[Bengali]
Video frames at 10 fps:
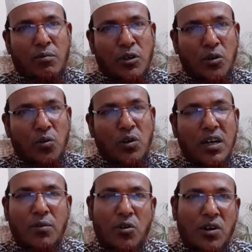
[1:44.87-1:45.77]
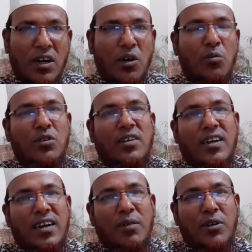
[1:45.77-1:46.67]
ভিডিও করি এবং এই
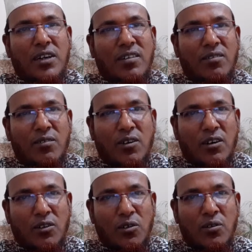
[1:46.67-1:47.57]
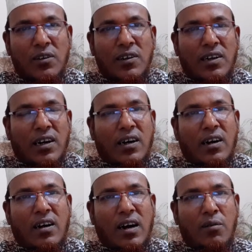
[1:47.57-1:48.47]
অবস্থায় আমি হয়তো
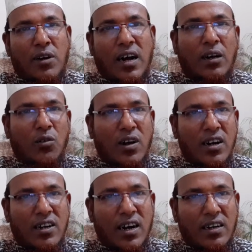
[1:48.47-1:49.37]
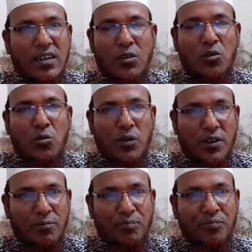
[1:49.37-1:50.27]
আমার আলকরণের ডাক ইউটিউবে
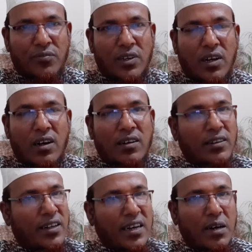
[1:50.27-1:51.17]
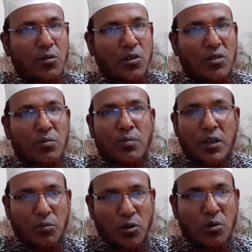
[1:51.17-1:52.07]
দেই এবং
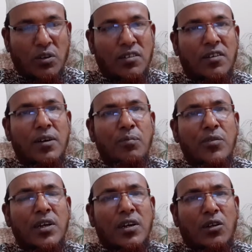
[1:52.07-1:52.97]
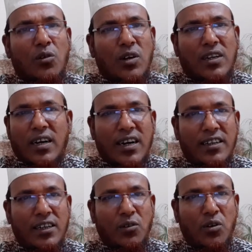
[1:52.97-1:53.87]
ফেসবুকেও দিচ্ছি তো এটা
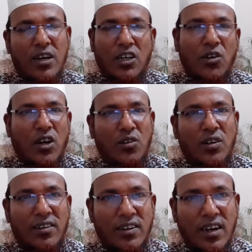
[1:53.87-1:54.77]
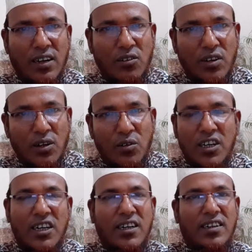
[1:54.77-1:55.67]
এডিট করি না সরাসরি যেটা আলোচনা করি
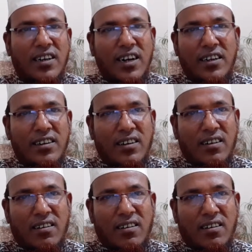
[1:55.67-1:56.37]
সেটাই দিই এডিট